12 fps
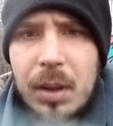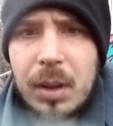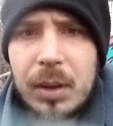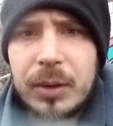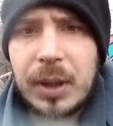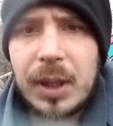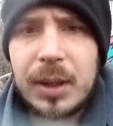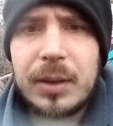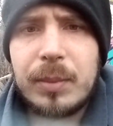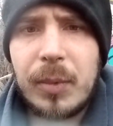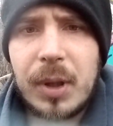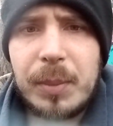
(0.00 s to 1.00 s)
że jest w
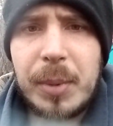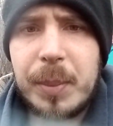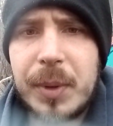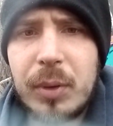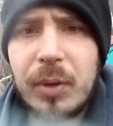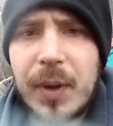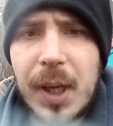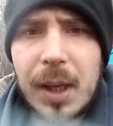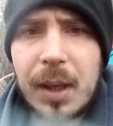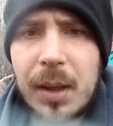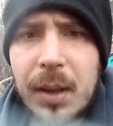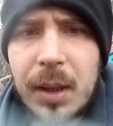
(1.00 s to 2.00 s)
mojej pipdówie,
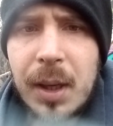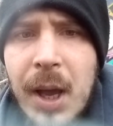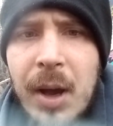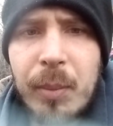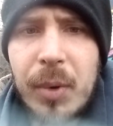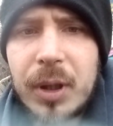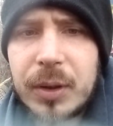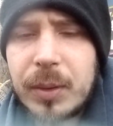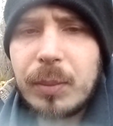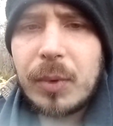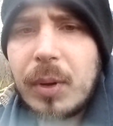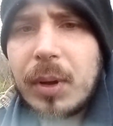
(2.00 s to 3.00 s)
w
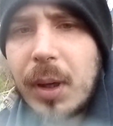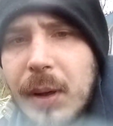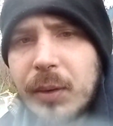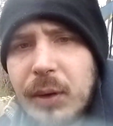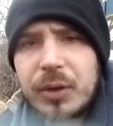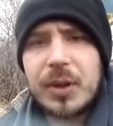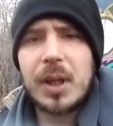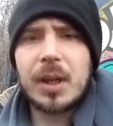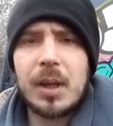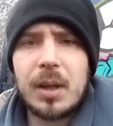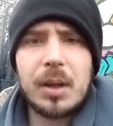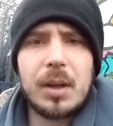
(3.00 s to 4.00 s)
mojej noże.
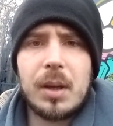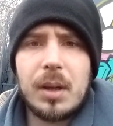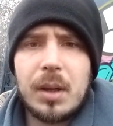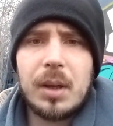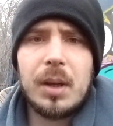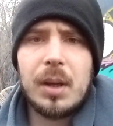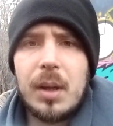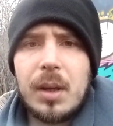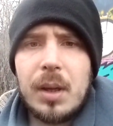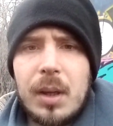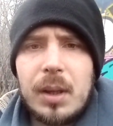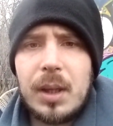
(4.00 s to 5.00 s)

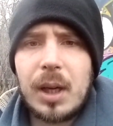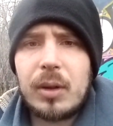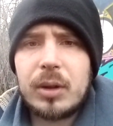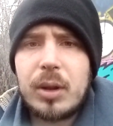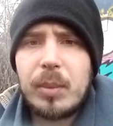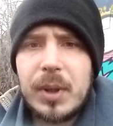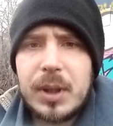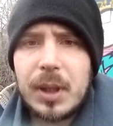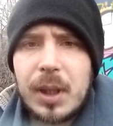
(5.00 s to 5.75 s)
Jakoś to będzie.